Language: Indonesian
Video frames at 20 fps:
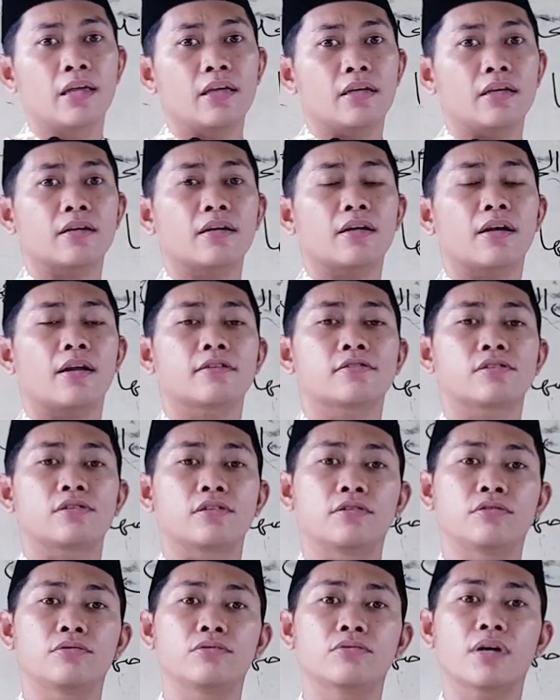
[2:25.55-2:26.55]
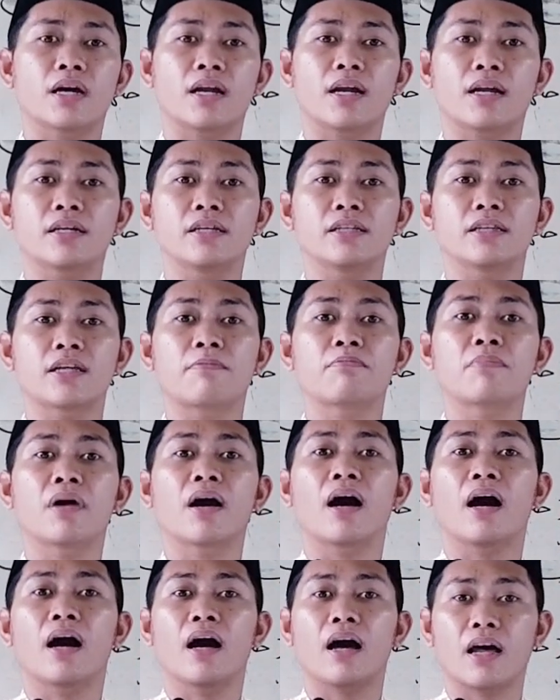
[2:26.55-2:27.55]
Ikhlas itu karena kita
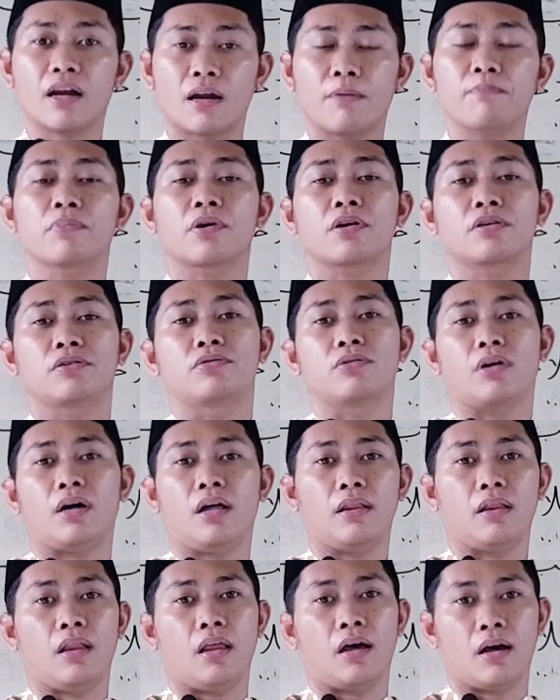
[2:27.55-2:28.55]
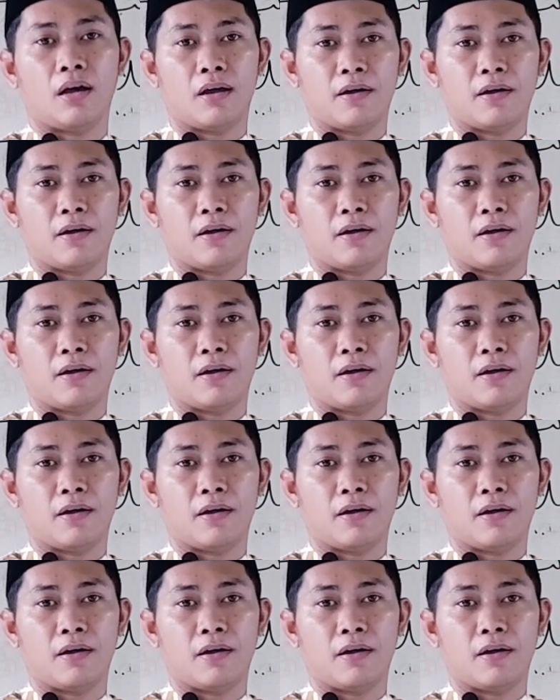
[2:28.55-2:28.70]
mengharap ridho Allah.